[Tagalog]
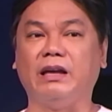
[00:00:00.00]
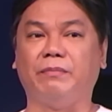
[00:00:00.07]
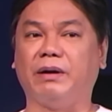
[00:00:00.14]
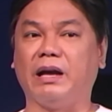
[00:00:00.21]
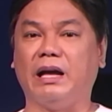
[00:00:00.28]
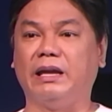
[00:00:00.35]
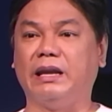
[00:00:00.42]

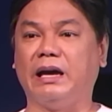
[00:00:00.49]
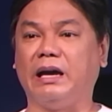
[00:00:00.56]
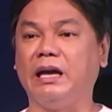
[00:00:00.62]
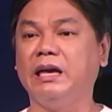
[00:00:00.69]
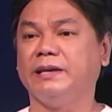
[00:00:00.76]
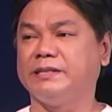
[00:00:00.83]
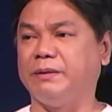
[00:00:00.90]

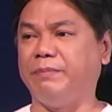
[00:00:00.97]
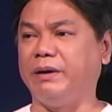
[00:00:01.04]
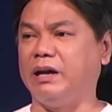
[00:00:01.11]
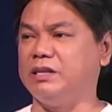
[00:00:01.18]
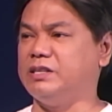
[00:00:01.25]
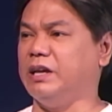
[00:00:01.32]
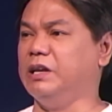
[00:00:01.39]
kamag-anak,
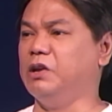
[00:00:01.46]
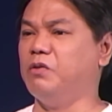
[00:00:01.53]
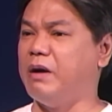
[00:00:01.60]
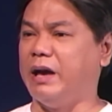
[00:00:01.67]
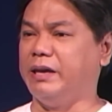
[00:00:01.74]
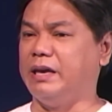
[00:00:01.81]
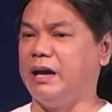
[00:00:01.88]
sapagkat siya'y
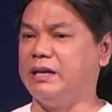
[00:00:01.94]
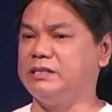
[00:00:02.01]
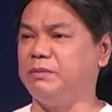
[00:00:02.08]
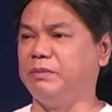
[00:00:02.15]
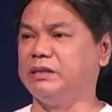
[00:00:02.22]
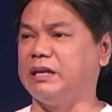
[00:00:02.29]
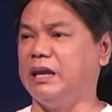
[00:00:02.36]
lumaya,
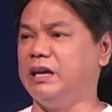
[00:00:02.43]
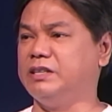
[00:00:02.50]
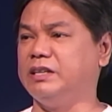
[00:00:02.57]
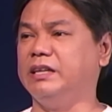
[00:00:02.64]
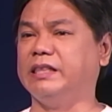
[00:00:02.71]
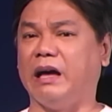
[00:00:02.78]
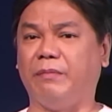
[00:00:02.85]
samantalang
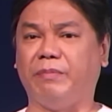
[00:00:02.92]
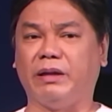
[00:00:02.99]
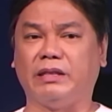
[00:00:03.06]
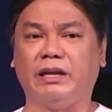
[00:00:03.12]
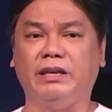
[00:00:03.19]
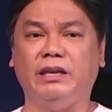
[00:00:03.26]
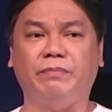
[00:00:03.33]
siya'y
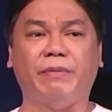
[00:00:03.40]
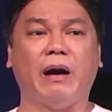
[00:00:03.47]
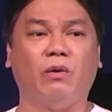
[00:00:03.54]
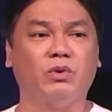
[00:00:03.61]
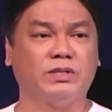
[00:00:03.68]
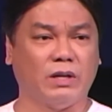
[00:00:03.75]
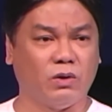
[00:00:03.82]
dapat ay
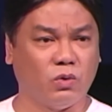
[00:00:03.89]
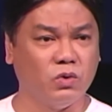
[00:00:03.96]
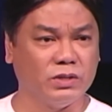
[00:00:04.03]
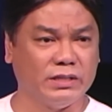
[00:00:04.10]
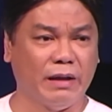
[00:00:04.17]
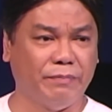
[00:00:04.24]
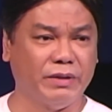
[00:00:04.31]
ipako sa
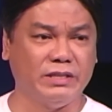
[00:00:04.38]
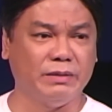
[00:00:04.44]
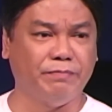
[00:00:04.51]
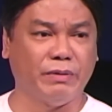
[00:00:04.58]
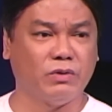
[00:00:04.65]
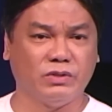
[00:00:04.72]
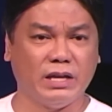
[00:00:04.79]
krus, dapat
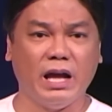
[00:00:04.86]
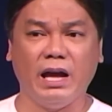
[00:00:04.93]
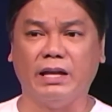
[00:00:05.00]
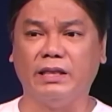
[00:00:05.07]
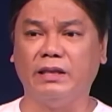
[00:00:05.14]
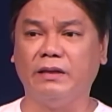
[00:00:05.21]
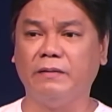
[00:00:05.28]
siyang
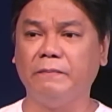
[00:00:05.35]
parusahan.